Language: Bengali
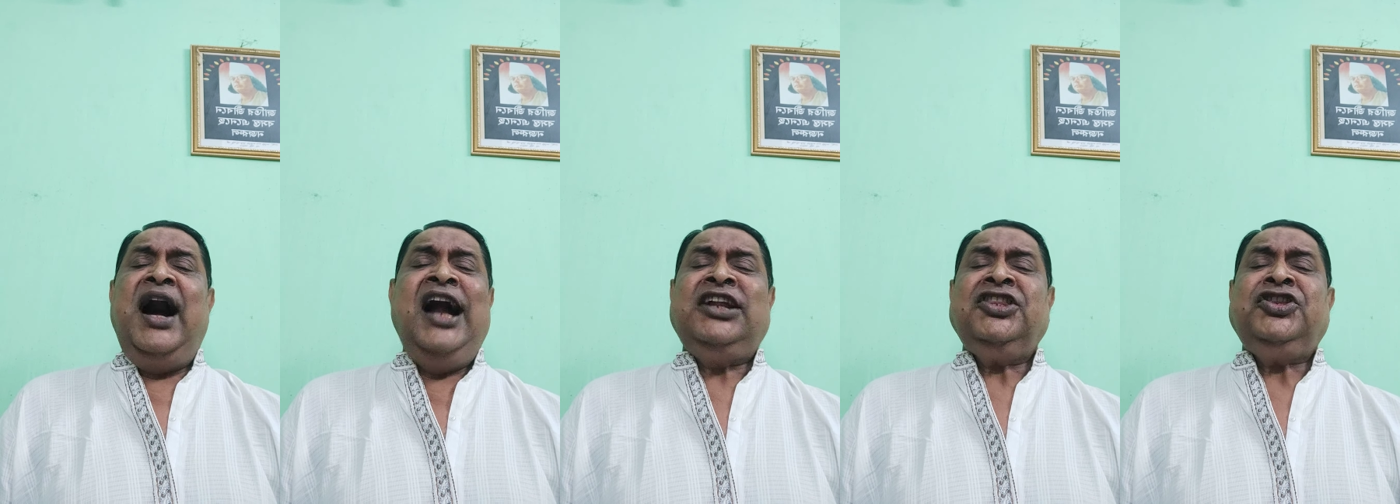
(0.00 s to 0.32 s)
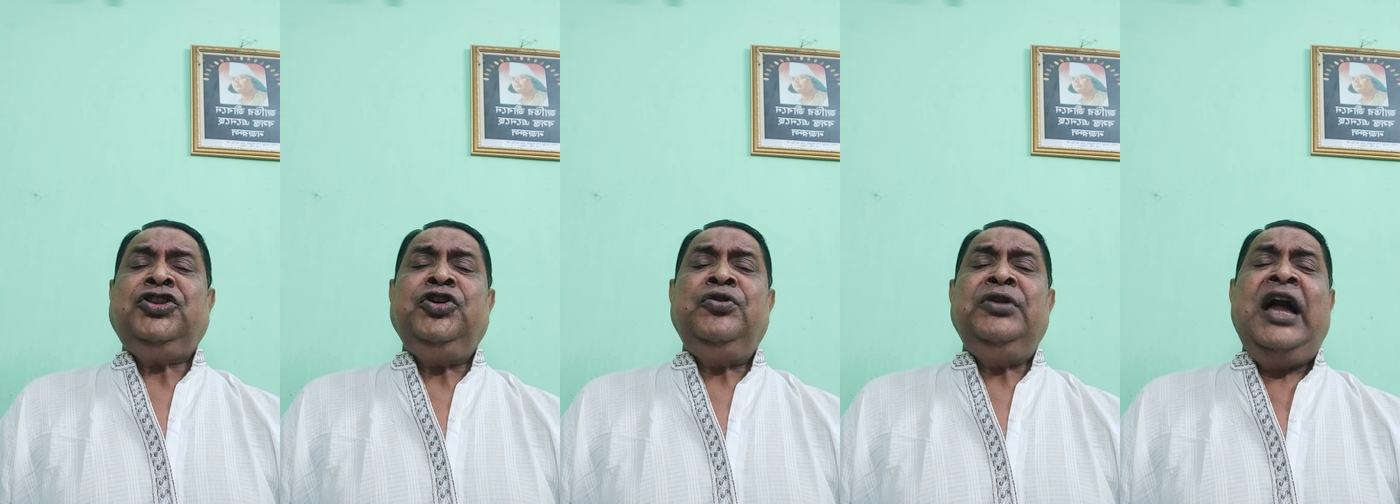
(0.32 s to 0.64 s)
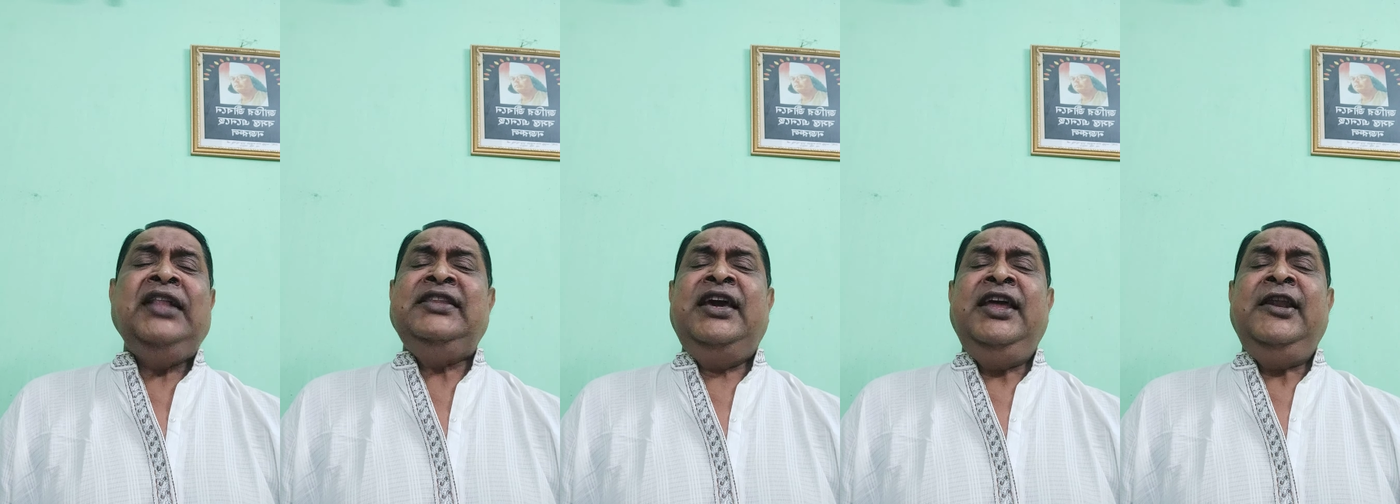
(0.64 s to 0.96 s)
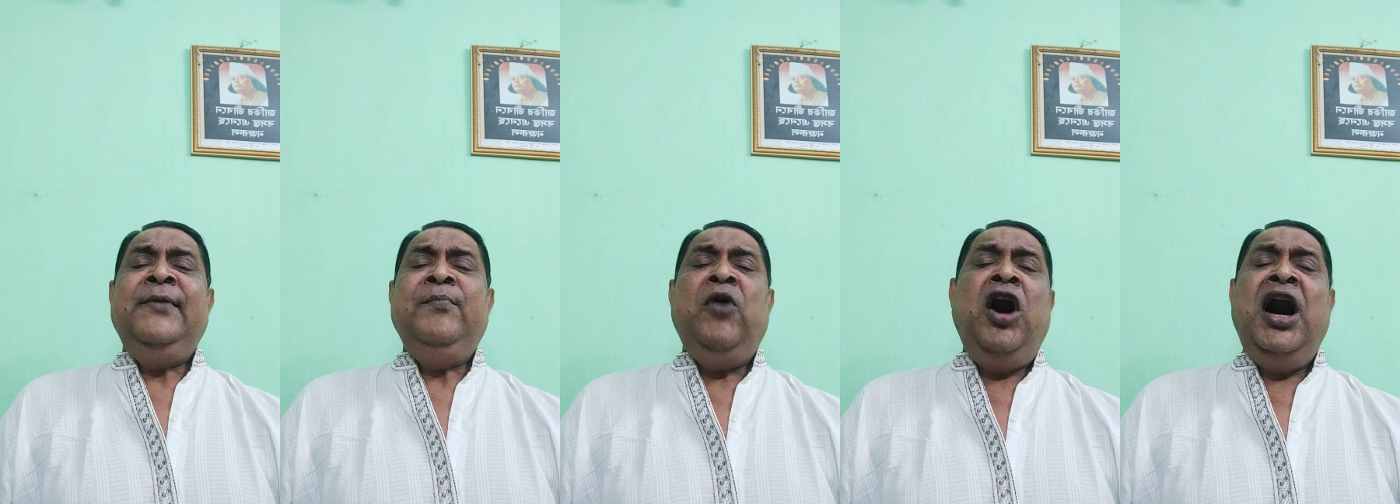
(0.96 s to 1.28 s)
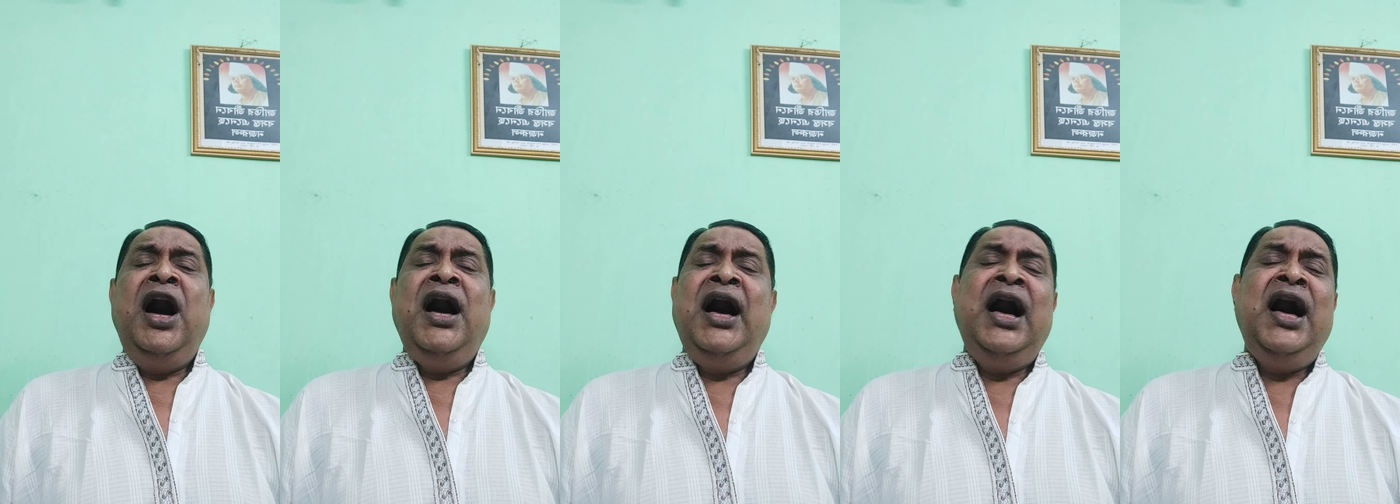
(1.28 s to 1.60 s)
আত্মনাদের
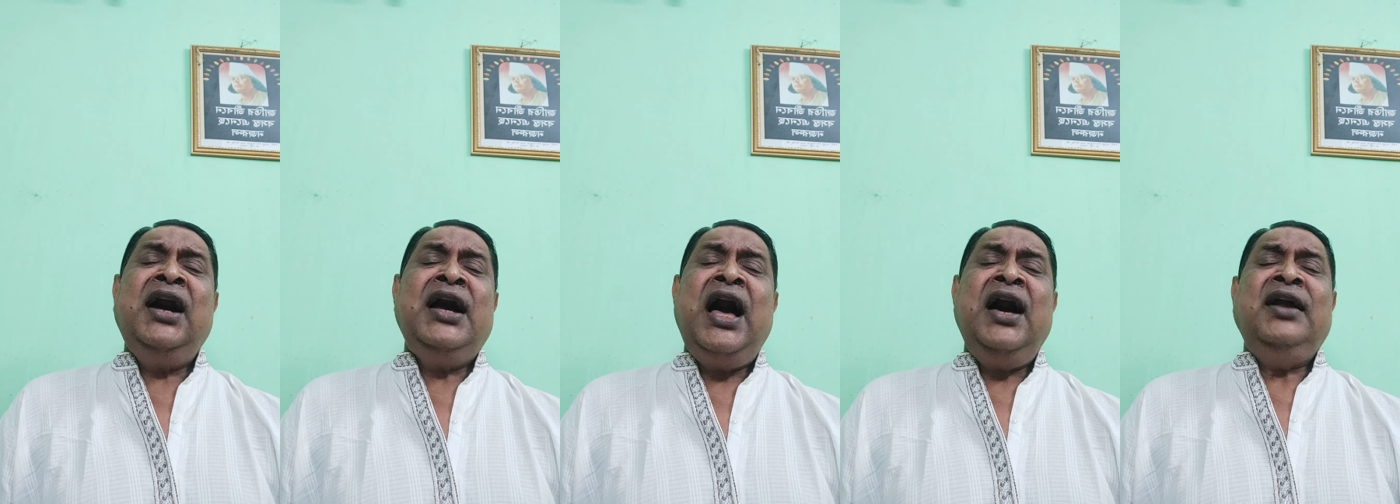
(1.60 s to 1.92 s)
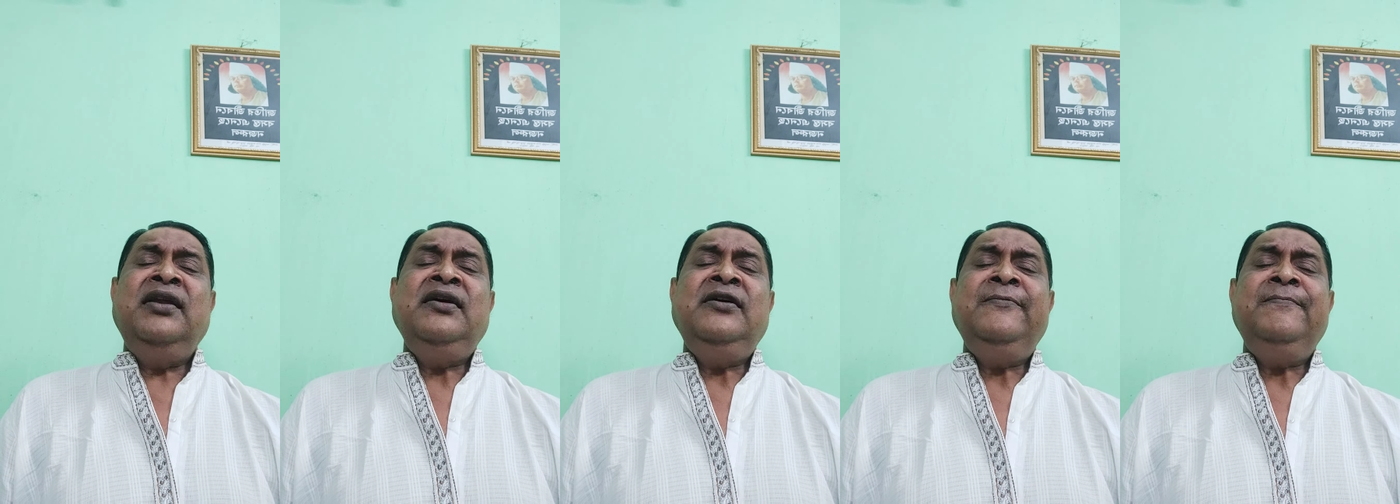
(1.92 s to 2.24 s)
মহাহাকার